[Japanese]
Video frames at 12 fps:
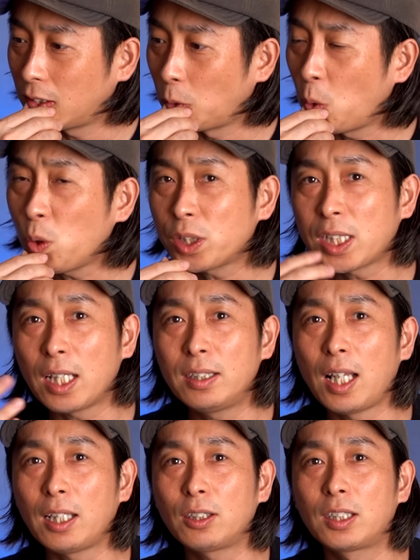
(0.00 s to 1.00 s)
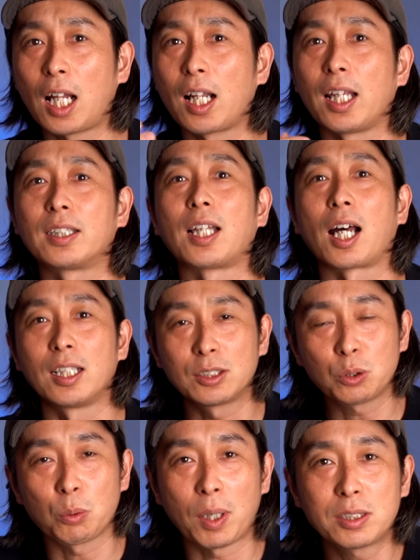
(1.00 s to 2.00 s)
オーシャンなんたらやったかな
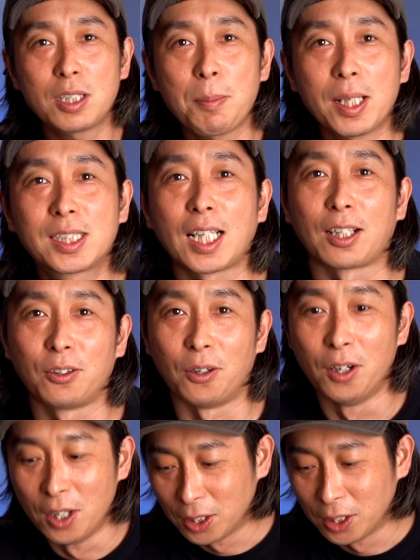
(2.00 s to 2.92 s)
ちょっと忘れましたけど